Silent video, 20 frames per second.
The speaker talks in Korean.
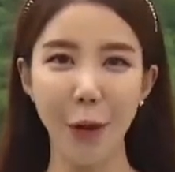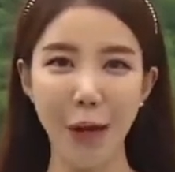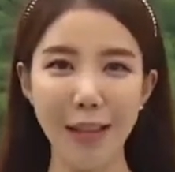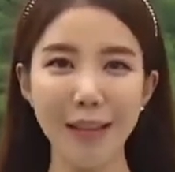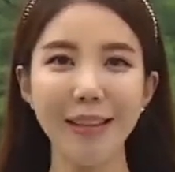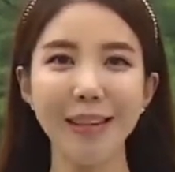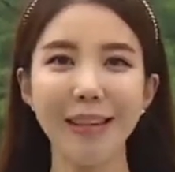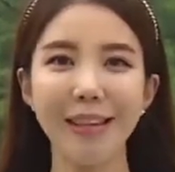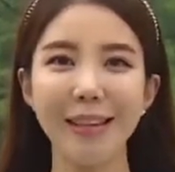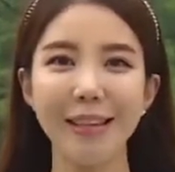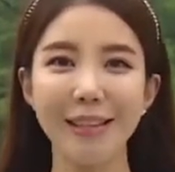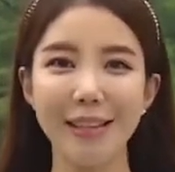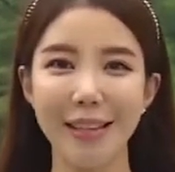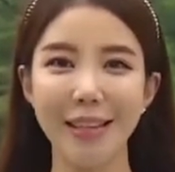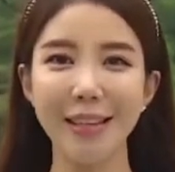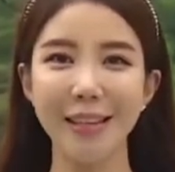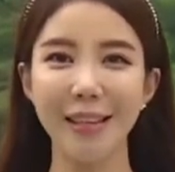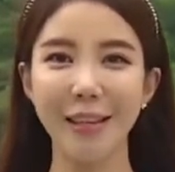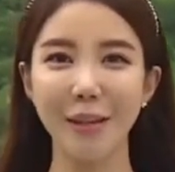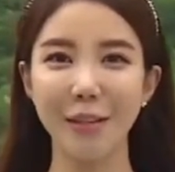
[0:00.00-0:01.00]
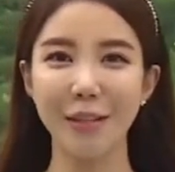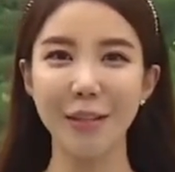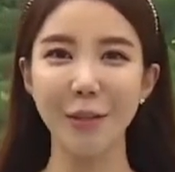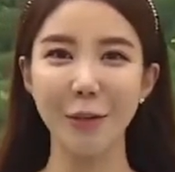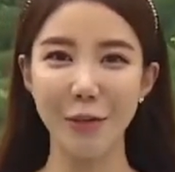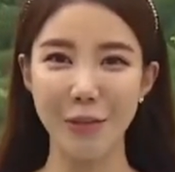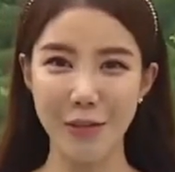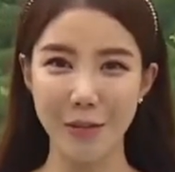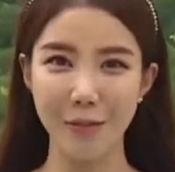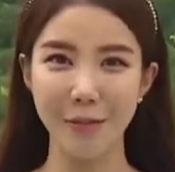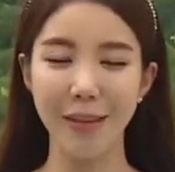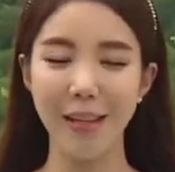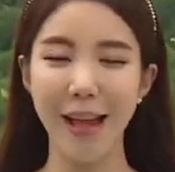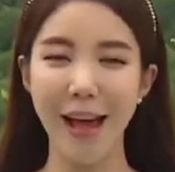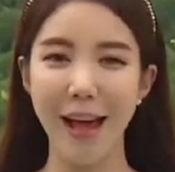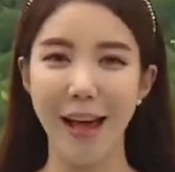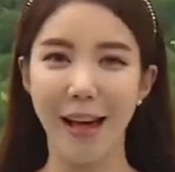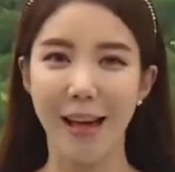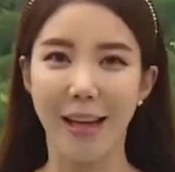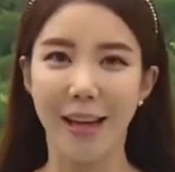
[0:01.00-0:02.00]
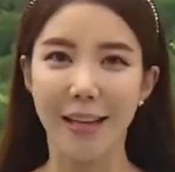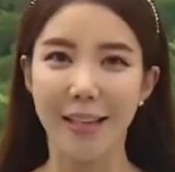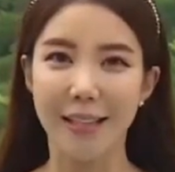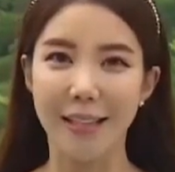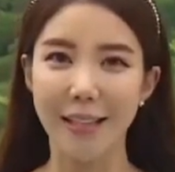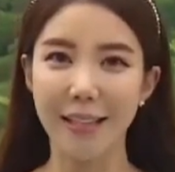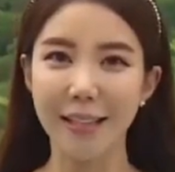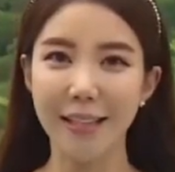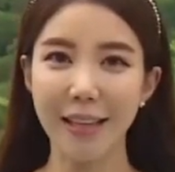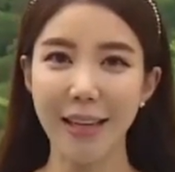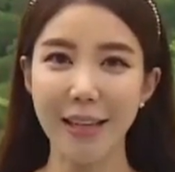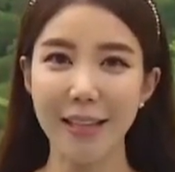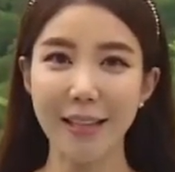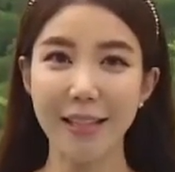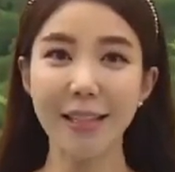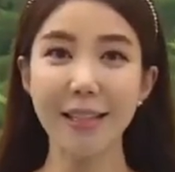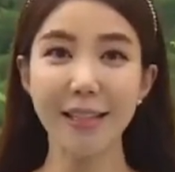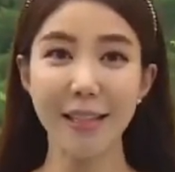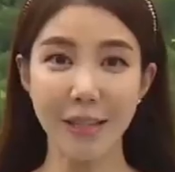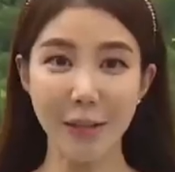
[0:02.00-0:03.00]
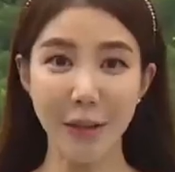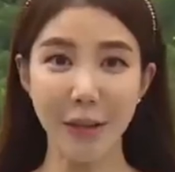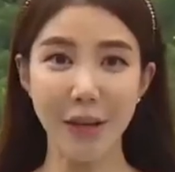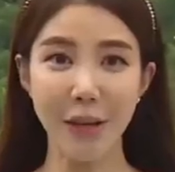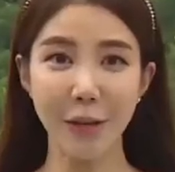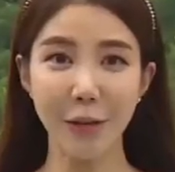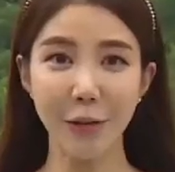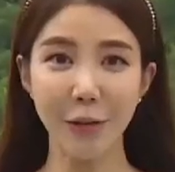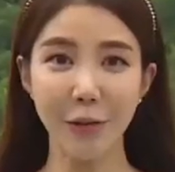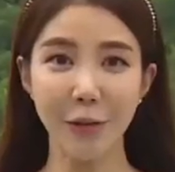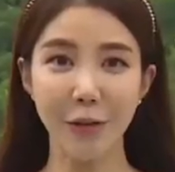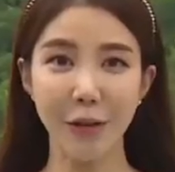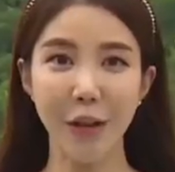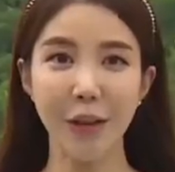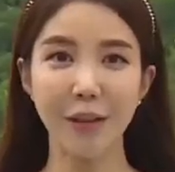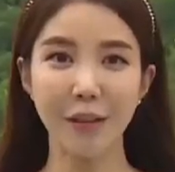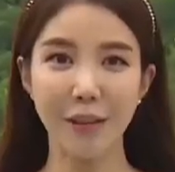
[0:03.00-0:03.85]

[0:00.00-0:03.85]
환기를 시키는 것이 좋습니다. 지금까지 채널A 뉴스